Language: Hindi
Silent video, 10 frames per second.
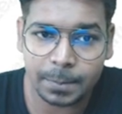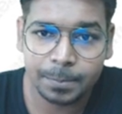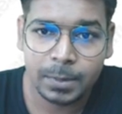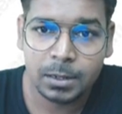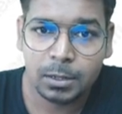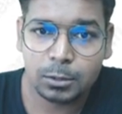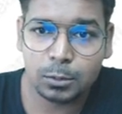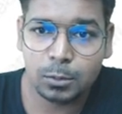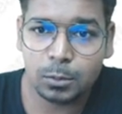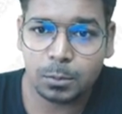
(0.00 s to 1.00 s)
है
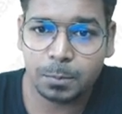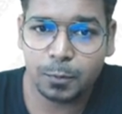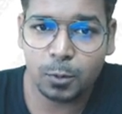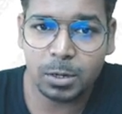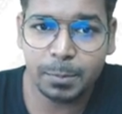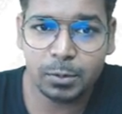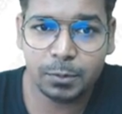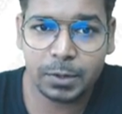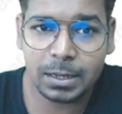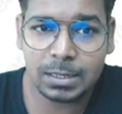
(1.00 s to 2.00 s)
तो फोल्ड
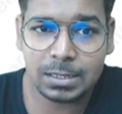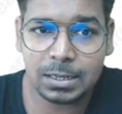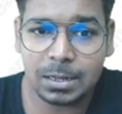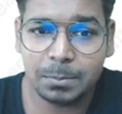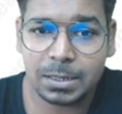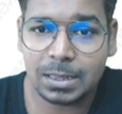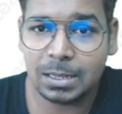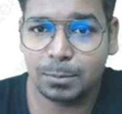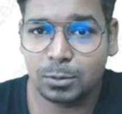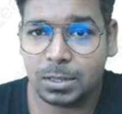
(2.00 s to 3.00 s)
प्योरीफिकेशन का
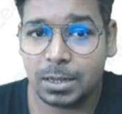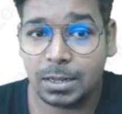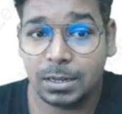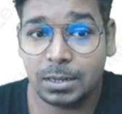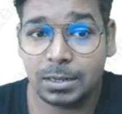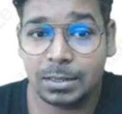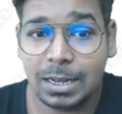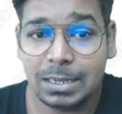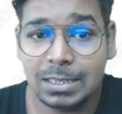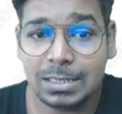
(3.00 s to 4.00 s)
मतलब होता है
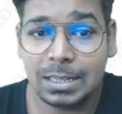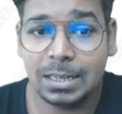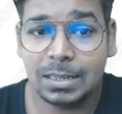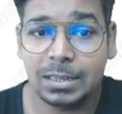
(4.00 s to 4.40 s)
दैट इज़ लाइक